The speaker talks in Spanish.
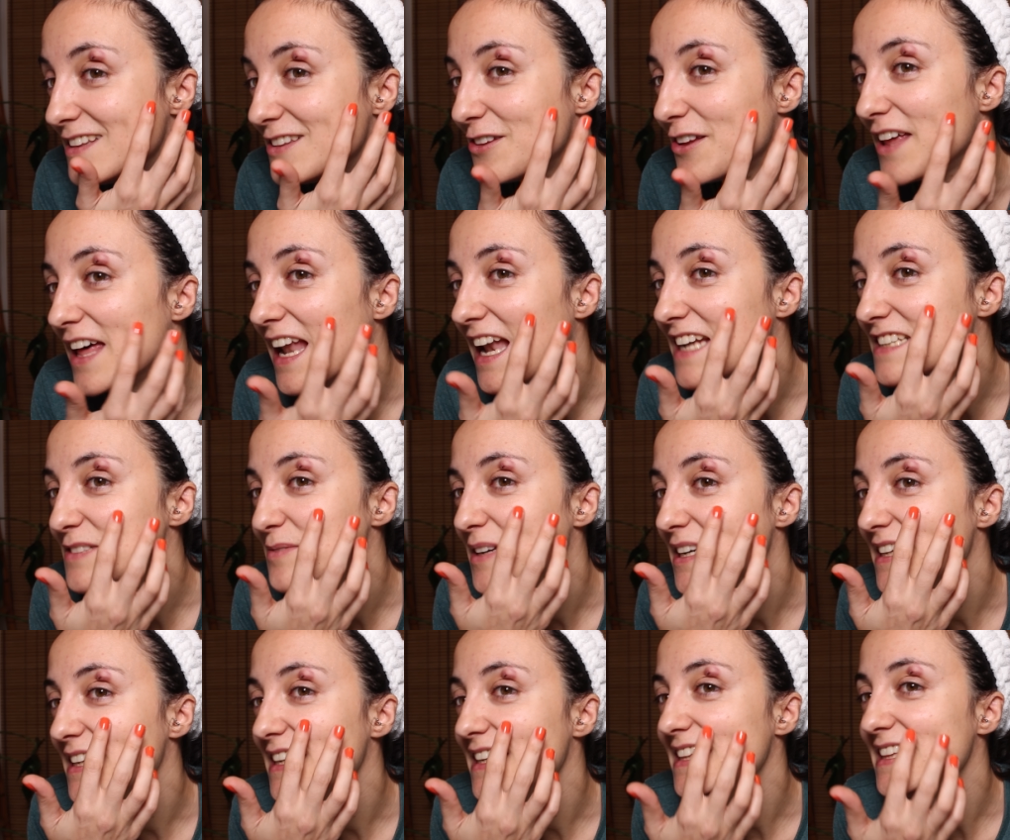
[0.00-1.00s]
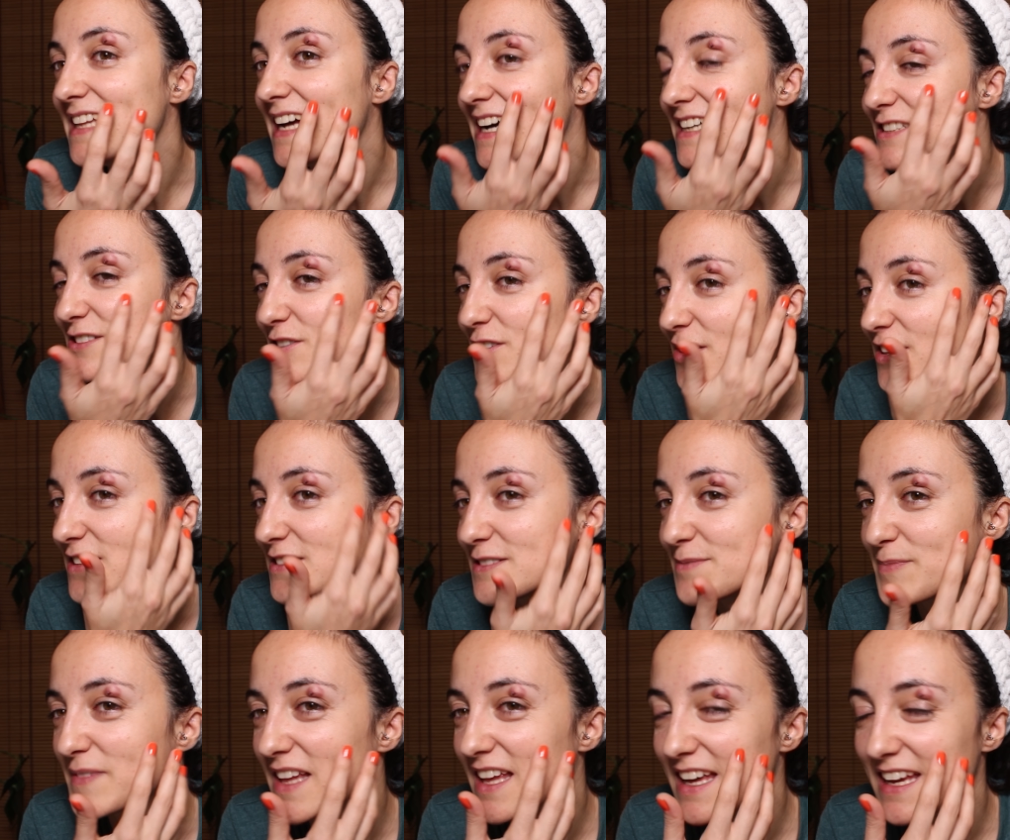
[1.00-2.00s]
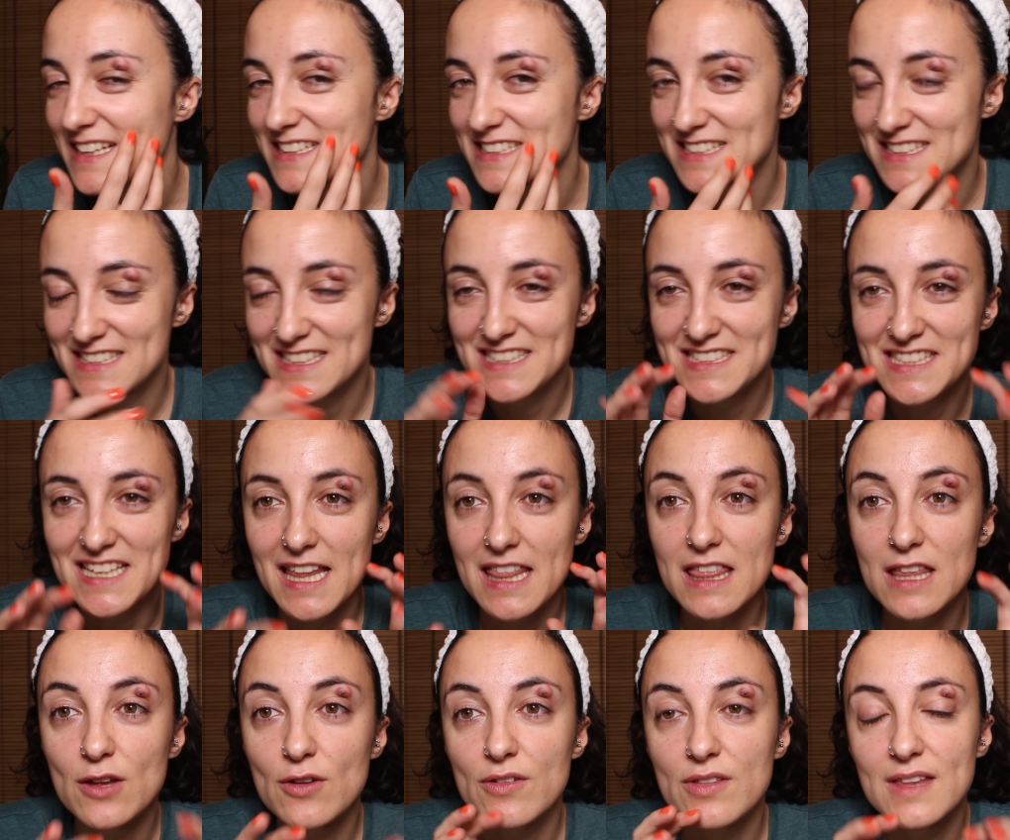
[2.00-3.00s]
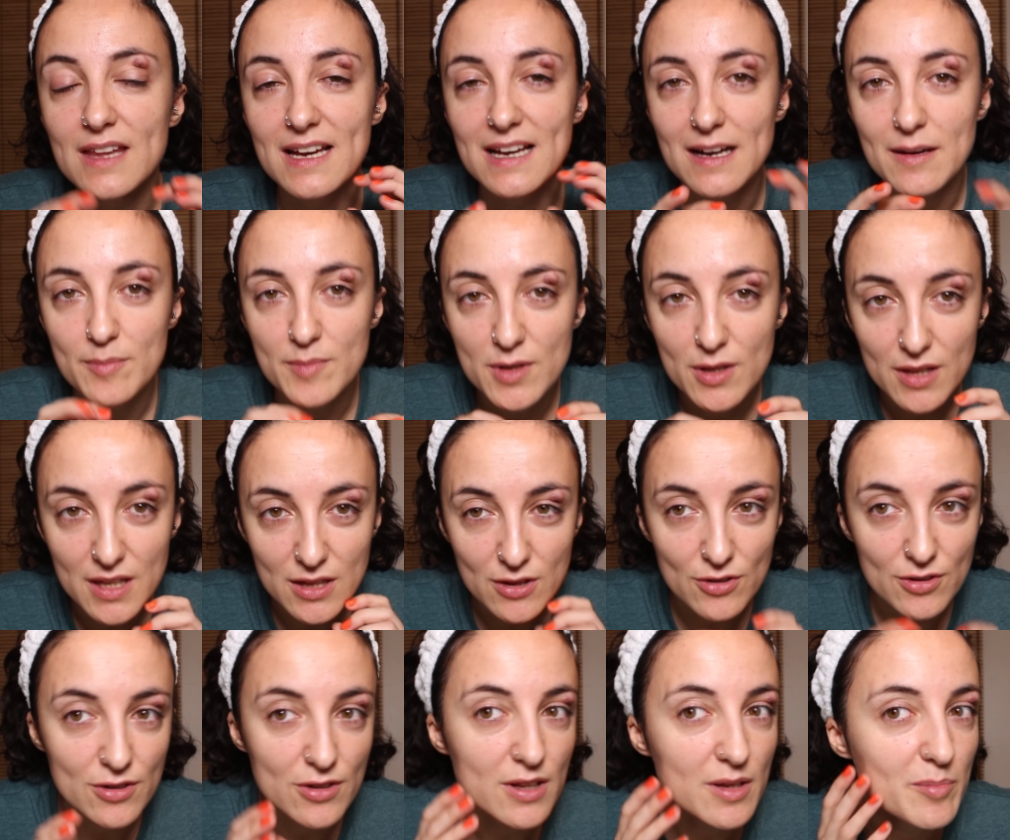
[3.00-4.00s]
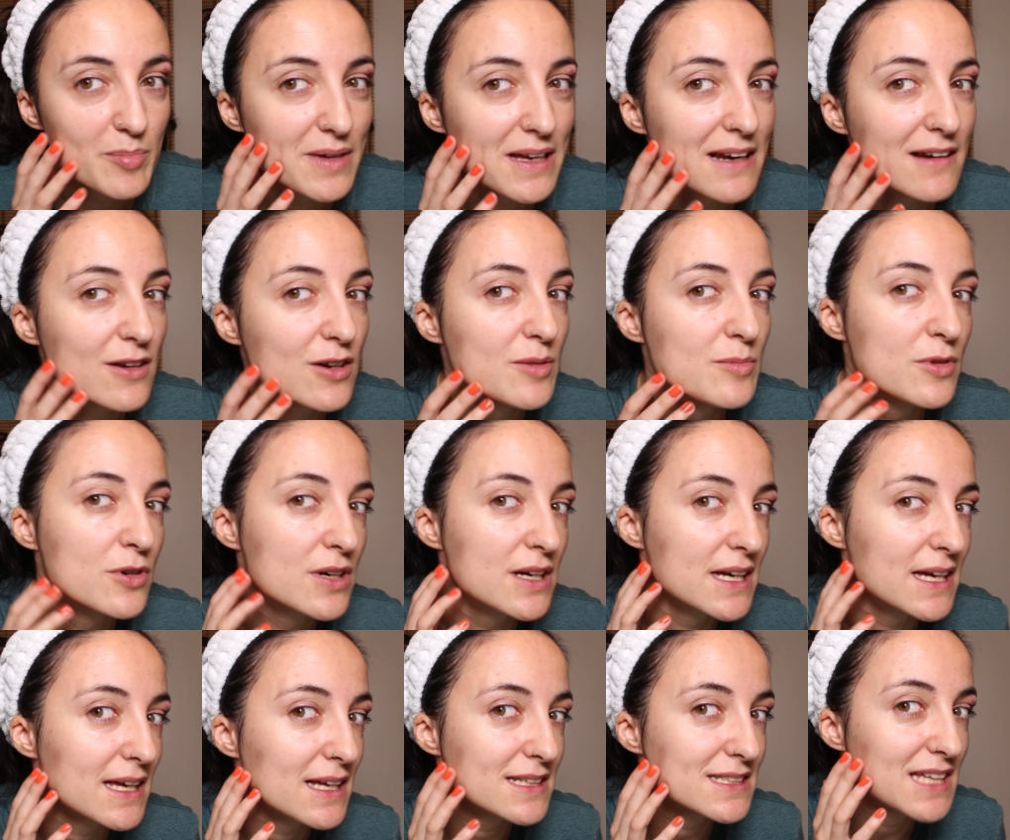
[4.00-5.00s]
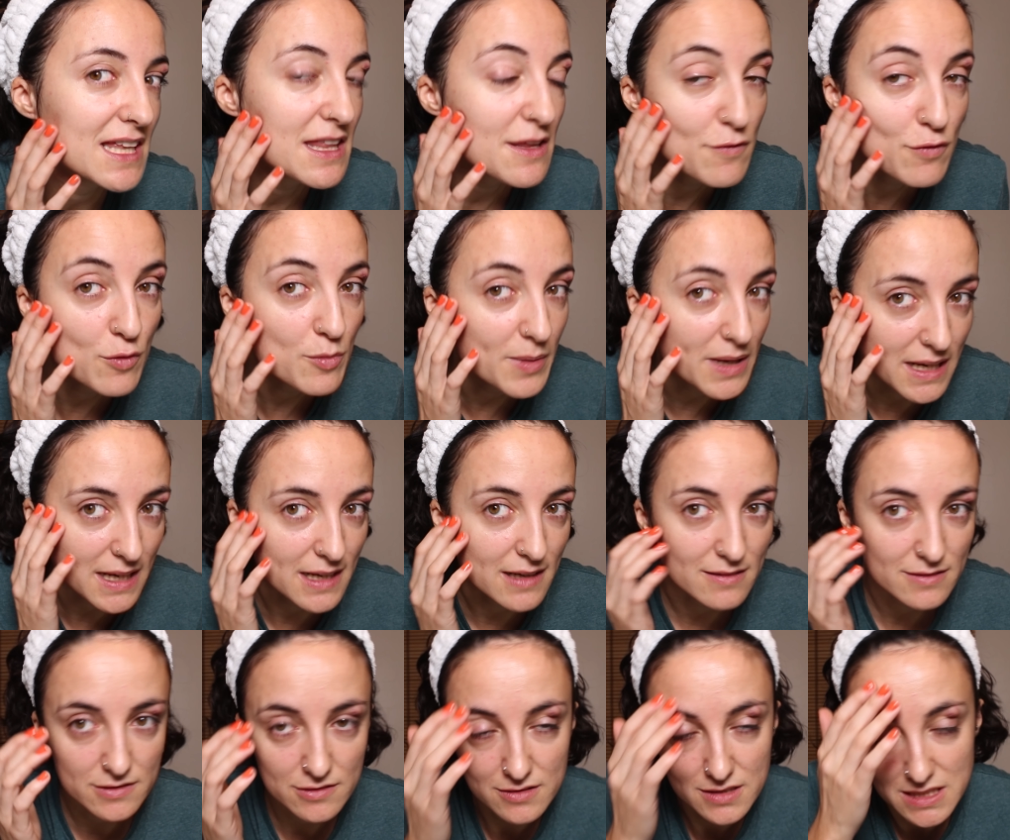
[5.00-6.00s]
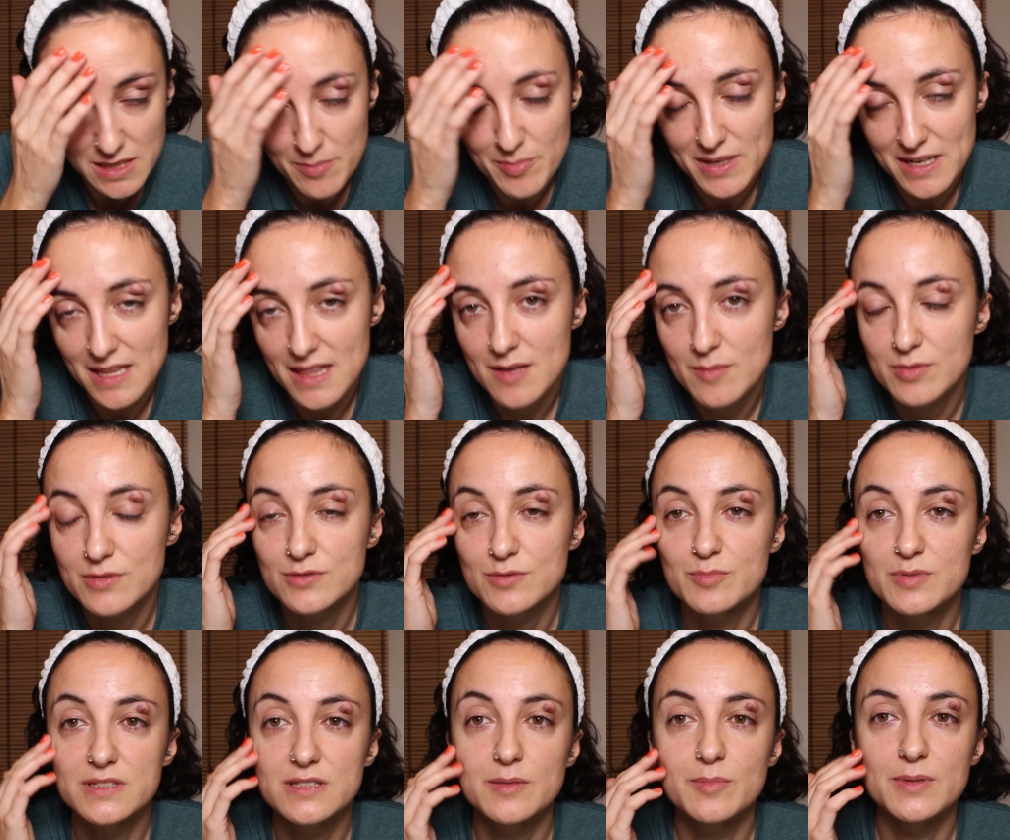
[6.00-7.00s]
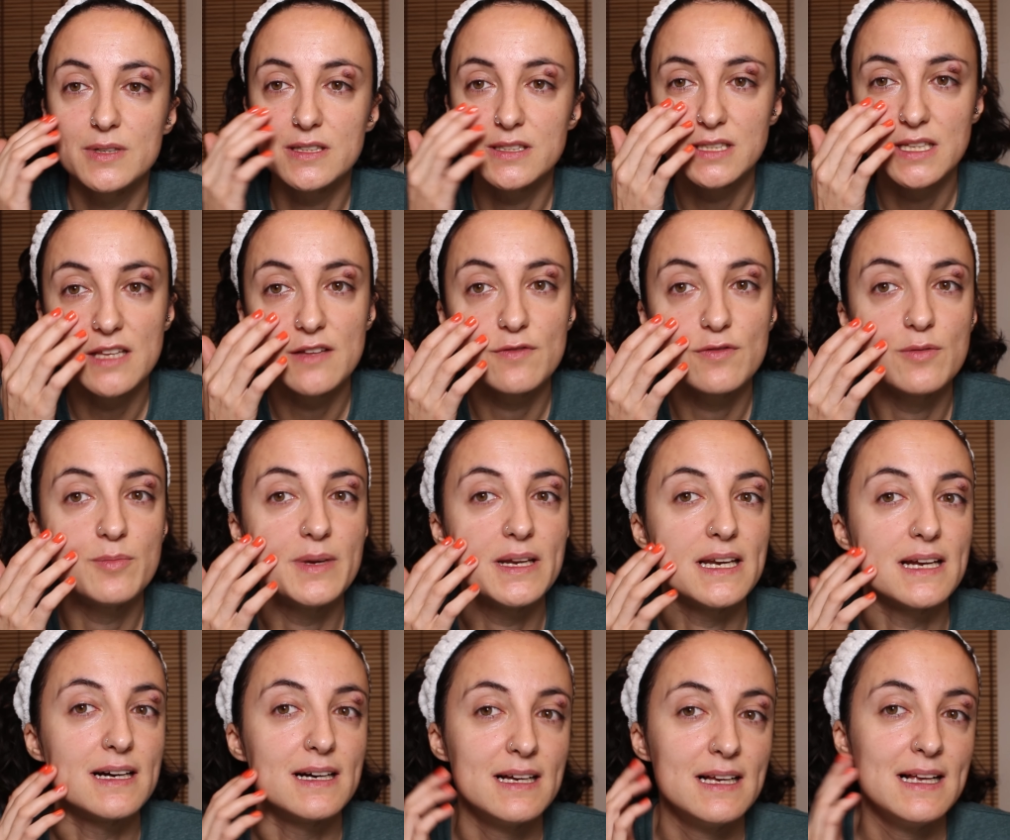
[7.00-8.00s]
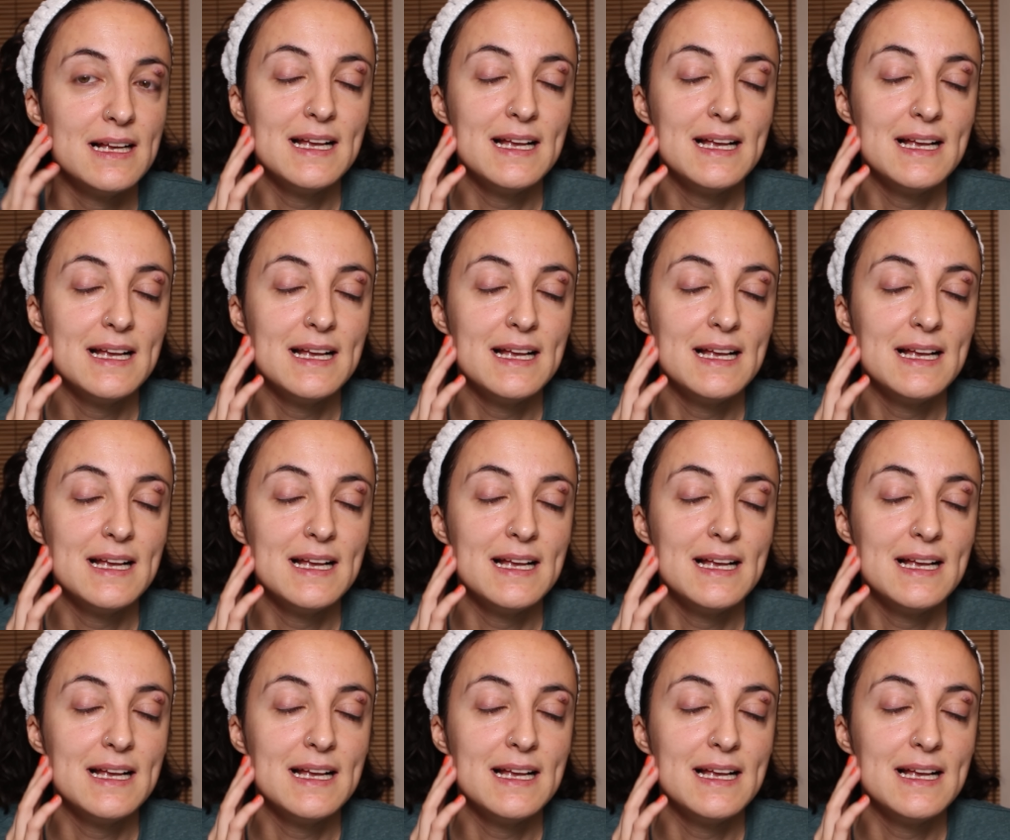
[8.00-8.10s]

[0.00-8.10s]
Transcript: Todas las marquitas, todas esa sensación de cambio de tono de piel como que se difumina, no desaparece por supuesto, pero se difumina.